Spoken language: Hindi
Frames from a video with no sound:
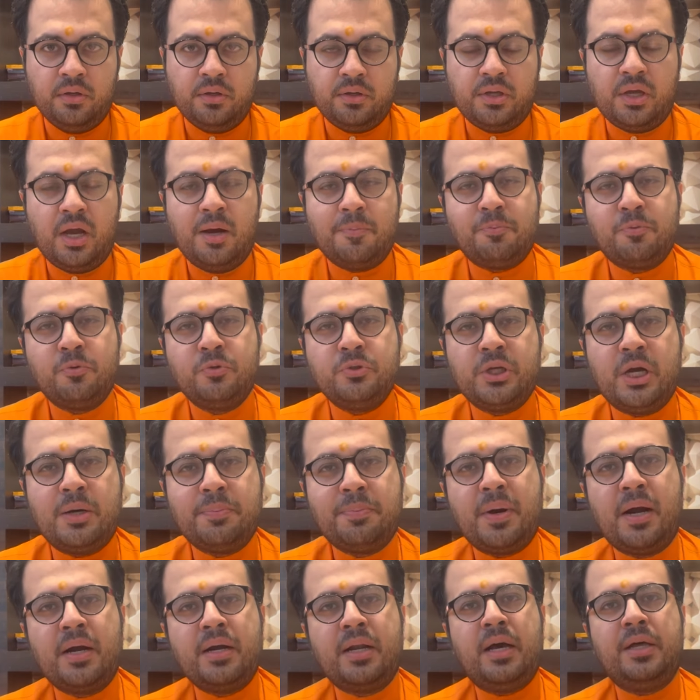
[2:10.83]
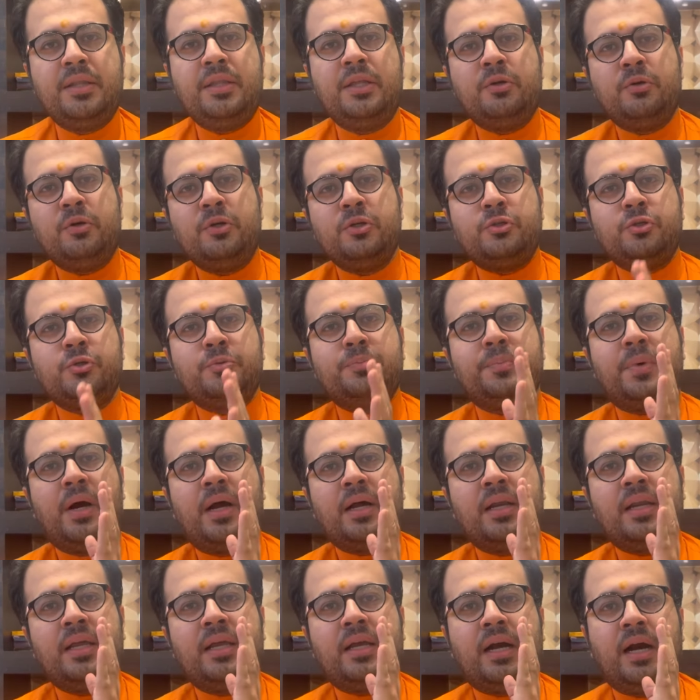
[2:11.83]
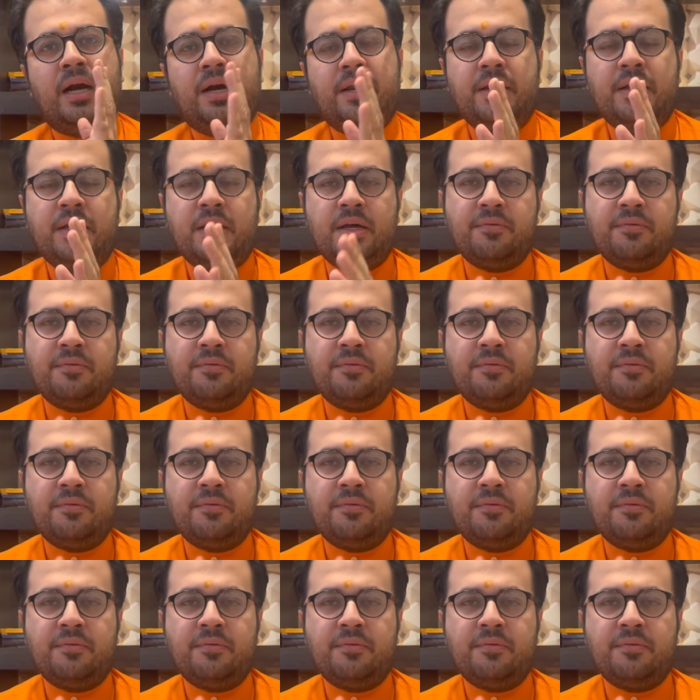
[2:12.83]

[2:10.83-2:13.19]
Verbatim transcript: या पूजा पाठ आदि कोई शुभ मांगलिक कार्य